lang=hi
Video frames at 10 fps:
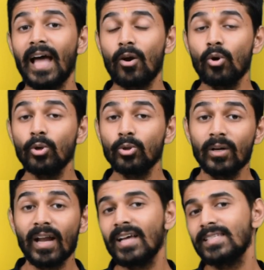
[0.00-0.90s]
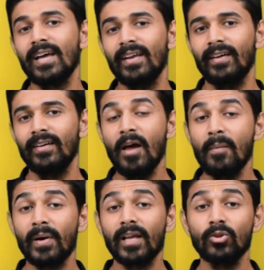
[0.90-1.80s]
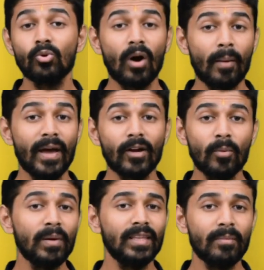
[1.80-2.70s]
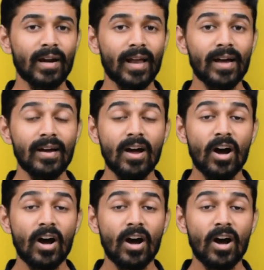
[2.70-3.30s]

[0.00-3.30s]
तारों को तोड़ना आसान है परंतु अभय को बंदी बनाना